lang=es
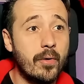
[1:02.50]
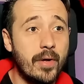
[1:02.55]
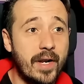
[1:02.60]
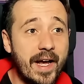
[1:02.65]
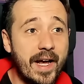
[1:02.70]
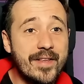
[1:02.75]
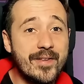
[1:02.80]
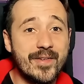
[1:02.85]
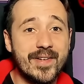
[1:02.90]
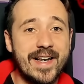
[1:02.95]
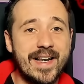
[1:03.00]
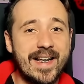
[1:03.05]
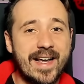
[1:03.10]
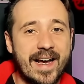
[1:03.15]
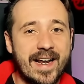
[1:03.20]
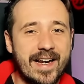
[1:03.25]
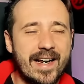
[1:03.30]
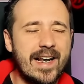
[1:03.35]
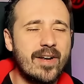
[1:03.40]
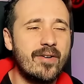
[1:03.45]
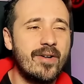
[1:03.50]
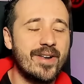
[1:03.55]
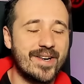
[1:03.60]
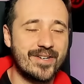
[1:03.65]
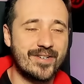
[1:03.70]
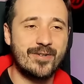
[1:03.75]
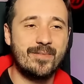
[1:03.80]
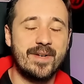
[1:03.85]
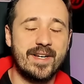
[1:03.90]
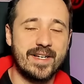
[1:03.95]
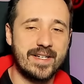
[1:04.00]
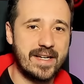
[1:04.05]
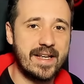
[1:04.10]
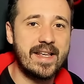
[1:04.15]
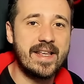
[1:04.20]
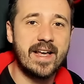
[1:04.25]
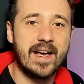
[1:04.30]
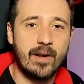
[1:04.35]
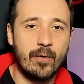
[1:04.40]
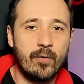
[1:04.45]
el año en el canal en los resúmenes,
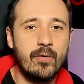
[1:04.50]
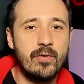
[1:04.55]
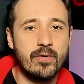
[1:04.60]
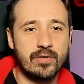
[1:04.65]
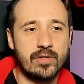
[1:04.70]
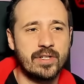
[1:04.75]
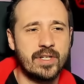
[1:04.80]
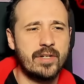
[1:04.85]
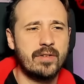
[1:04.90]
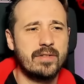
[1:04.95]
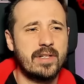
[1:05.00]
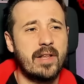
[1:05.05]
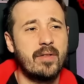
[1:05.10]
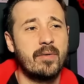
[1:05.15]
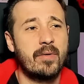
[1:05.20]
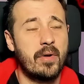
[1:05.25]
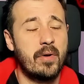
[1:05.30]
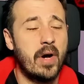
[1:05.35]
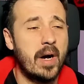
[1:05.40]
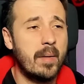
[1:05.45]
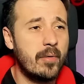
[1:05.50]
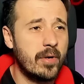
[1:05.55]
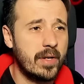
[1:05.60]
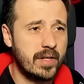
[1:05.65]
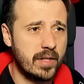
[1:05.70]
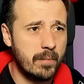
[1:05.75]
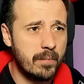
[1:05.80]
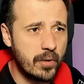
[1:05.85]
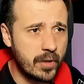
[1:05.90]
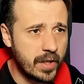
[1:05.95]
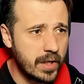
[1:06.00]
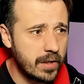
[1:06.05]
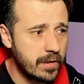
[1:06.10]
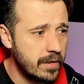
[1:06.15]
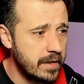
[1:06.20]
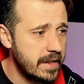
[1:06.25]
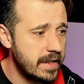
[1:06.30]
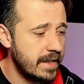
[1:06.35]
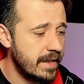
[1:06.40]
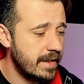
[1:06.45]
y algunos os he notado que os ha molestado un poquillo,
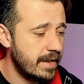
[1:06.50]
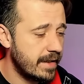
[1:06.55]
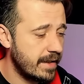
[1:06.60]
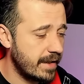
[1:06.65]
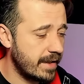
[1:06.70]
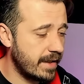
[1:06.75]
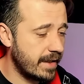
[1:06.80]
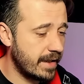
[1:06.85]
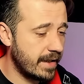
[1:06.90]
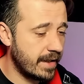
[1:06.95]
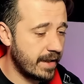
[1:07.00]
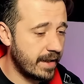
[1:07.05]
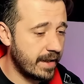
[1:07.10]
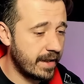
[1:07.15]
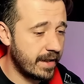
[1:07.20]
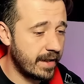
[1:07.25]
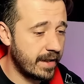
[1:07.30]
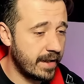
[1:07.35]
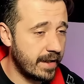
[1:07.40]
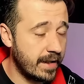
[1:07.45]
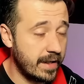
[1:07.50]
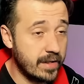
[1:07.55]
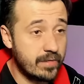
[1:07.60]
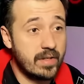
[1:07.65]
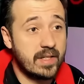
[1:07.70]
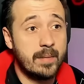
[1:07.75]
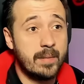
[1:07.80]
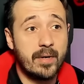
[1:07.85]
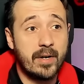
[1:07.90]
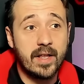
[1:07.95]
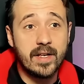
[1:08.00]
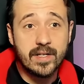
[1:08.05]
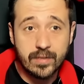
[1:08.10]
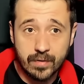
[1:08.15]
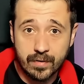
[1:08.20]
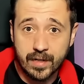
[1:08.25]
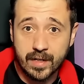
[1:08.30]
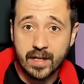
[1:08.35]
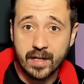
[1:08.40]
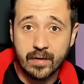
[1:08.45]
eh, es una temporada
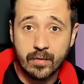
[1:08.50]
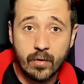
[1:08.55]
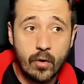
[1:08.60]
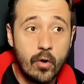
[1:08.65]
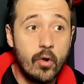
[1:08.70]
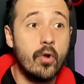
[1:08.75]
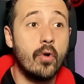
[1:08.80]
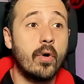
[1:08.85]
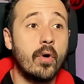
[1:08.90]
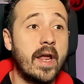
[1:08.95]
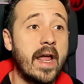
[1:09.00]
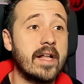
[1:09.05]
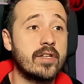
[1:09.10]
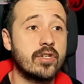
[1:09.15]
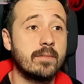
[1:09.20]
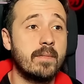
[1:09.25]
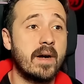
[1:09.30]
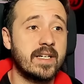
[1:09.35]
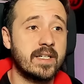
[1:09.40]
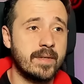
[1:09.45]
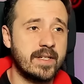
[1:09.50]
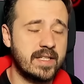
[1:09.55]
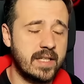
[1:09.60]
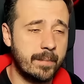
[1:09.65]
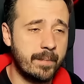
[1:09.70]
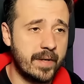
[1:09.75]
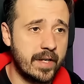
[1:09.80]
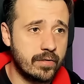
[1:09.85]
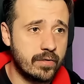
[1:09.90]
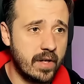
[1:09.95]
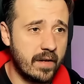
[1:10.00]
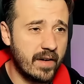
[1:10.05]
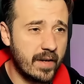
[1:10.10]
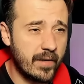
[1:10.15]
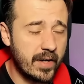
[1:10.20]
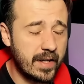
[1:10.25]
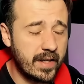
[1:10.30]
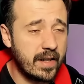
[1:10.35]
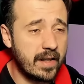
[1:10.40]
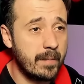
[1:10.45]
histórica, ¿no? Lo que ha hecho Max Verstappen es una
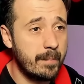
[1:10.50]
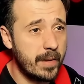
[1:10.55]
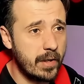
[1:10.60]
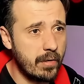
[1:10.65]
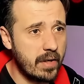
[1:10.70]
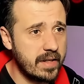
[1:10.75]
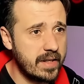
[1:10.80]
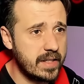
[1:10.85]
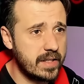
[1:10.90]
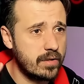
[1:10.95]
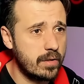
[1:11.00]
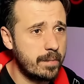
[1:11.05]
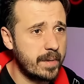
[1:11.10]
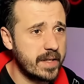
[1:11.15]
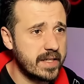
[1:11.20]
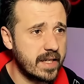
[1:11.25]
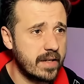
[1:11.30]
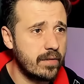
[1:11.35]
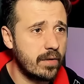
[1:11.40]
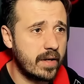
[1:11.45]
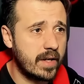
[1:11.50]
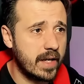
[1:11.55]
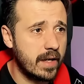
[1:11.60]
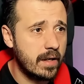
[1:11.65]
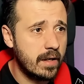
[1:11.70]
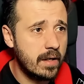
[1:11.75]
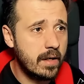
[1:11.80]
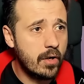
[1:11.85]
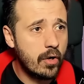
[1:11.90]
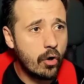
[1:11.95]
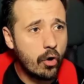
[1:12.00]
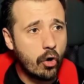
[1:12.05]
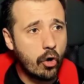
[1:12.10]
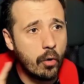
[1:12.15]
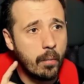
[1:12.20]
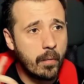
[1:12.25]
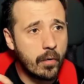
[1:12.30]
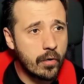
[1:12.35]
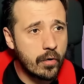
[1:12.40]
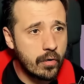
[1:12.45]
barbaridad. Pero antes estoy pensando que,
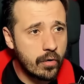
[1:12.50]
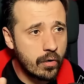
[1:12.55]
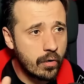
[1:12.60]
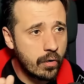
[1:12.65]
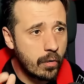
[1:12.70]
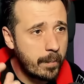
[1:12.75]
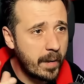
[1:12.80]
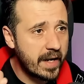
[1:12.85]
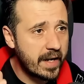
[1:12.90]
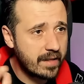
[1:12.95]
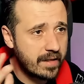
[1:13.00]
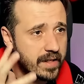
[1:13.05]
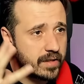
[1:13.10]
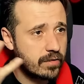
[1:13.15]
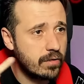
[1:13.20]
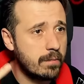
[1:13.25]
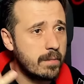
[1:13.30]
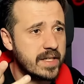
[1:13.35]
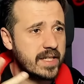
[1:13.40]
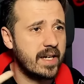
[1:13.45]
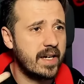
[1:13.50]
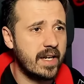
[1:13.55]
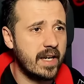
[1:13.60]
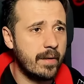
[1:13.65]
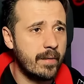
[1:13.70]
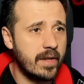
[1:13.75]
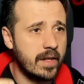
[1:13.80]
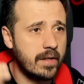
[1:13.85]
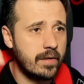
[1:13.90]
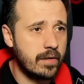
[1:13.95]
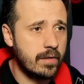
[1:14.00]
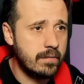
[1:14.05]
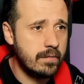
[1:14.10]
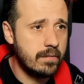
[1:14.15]
como no parece esto un mensaje navideño,